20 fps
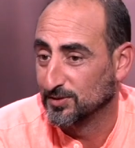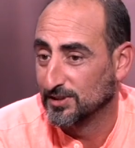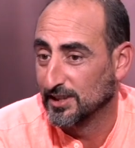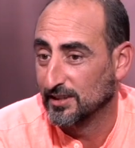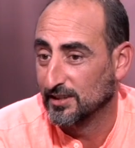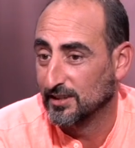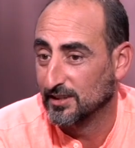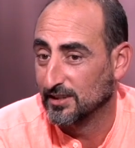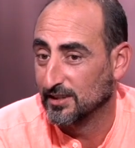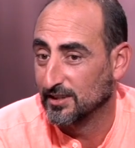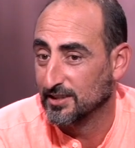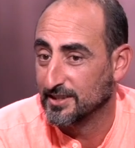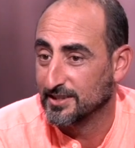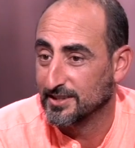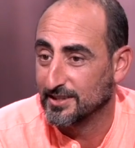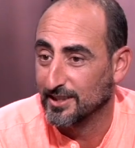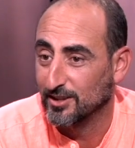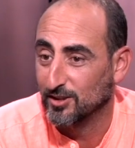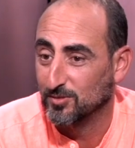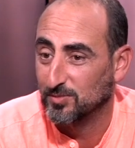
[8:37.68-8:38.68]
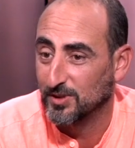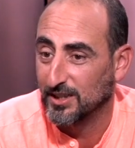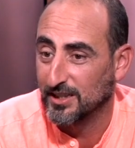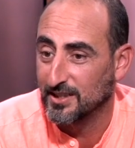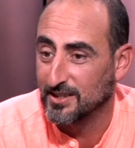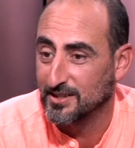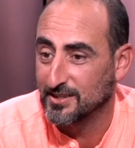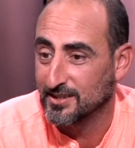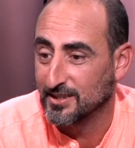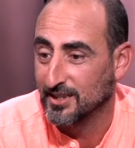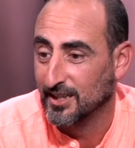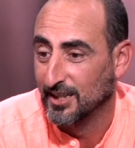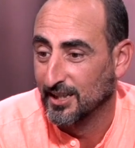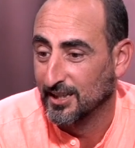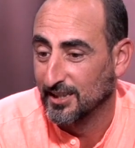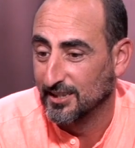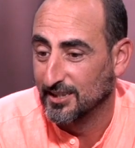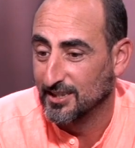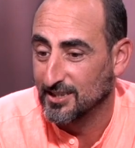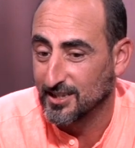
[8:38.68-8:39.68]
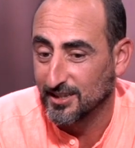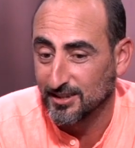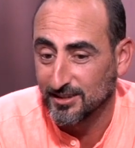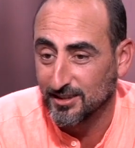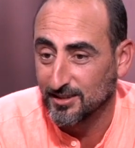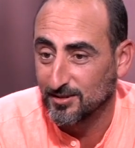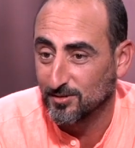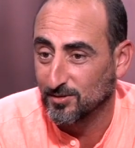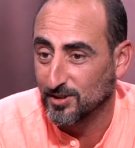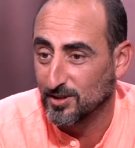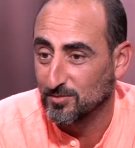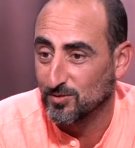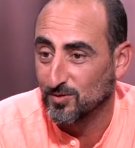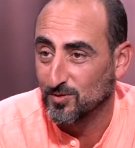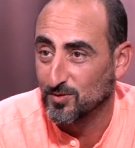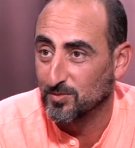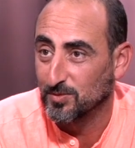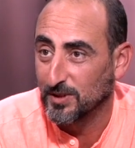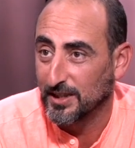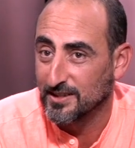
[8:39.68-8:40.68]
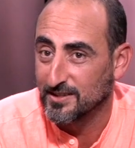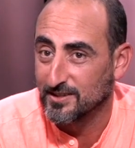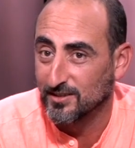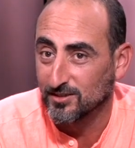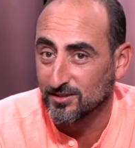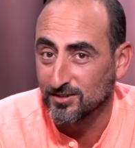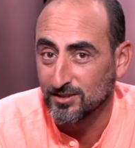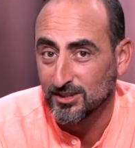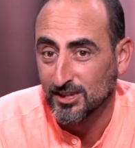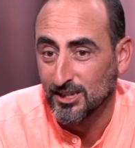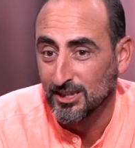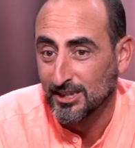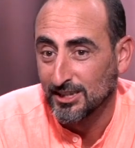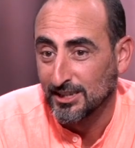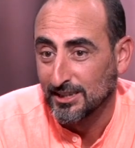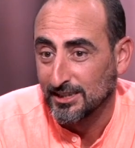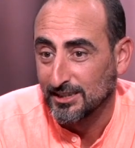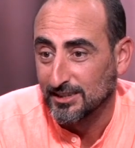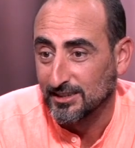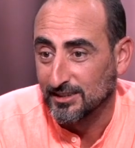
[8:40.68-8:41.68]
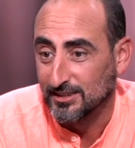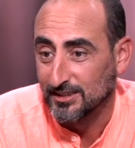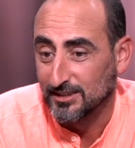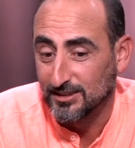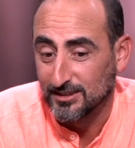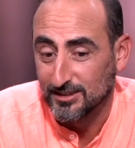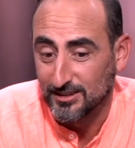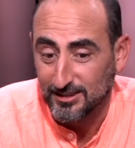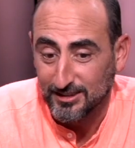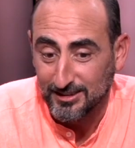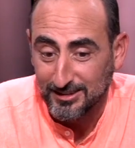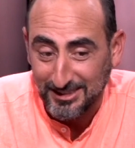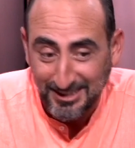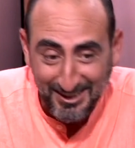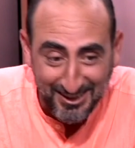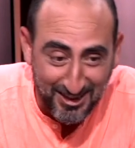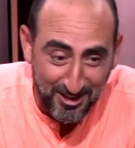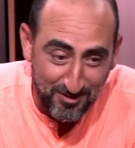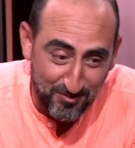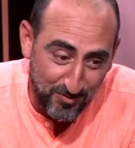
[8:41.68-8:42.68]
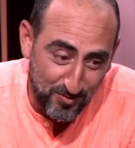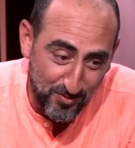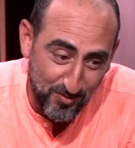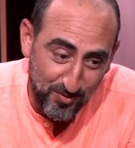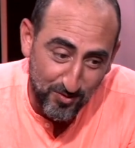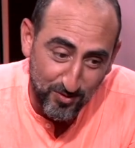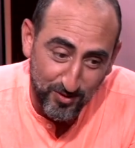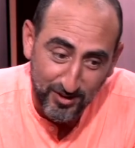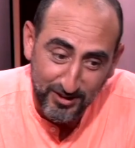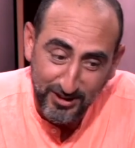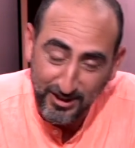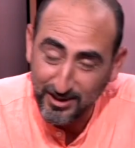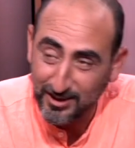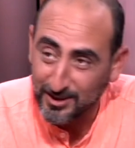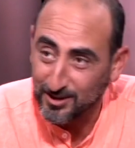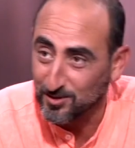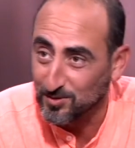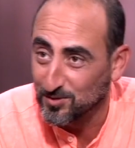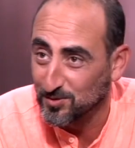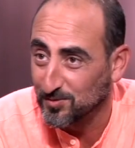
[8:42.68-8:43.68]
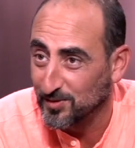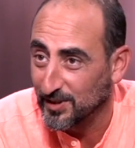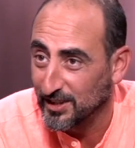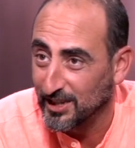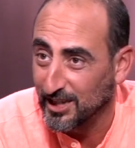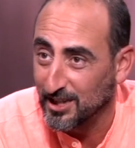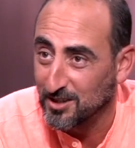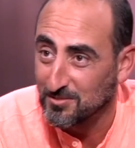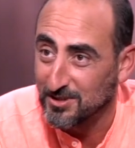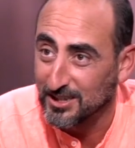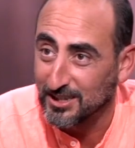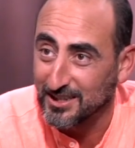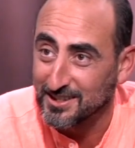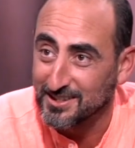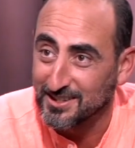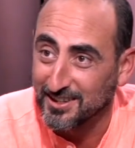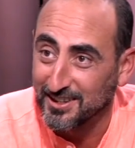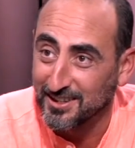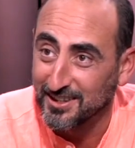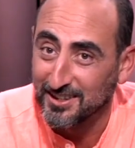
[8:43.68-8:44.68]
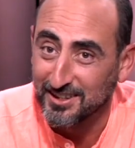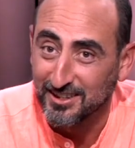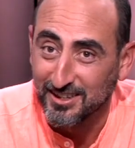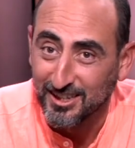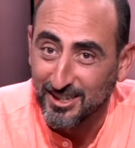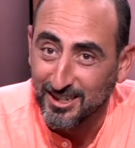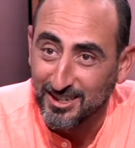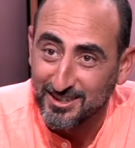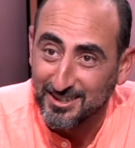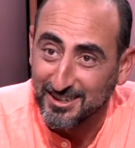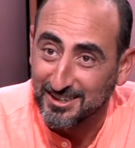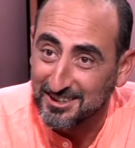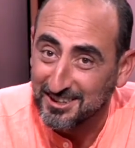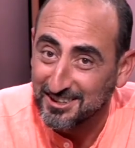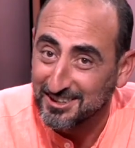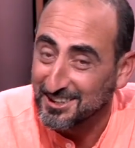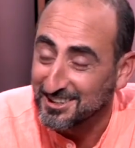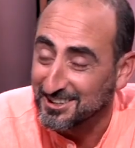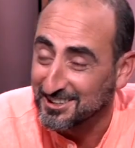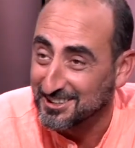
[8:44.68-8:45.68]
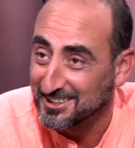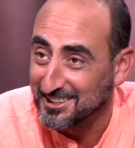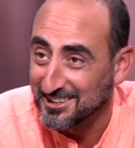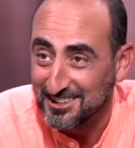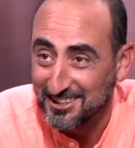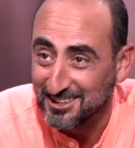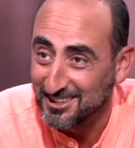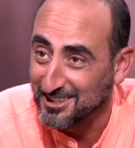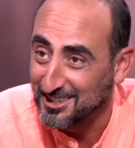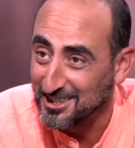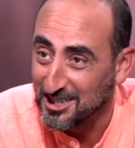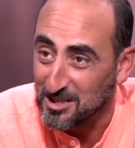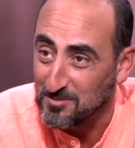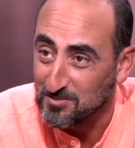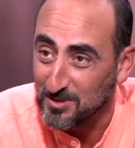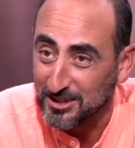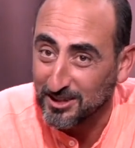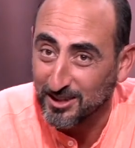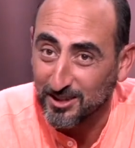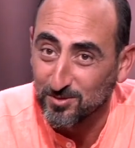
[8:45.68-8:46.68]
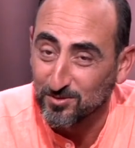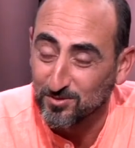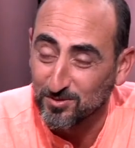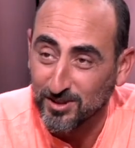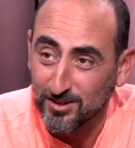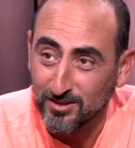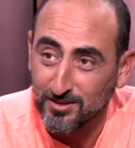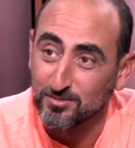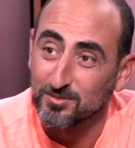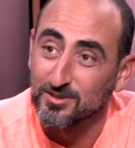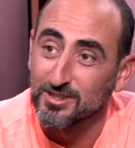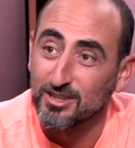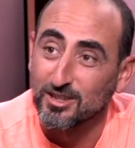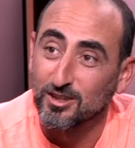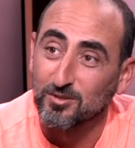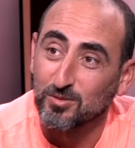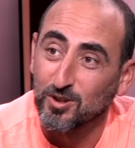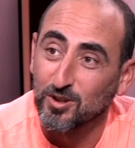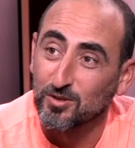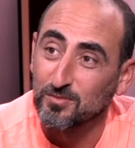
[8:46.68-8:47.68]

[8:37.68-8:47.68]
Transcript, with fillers: tout ça c'est en place. Les artistes ont répondu présents. Euh, la fusion entre Eric Troufa et Hamid Ksri, ça a été décidé il n'y a pas très longtemps. Donc c'est notre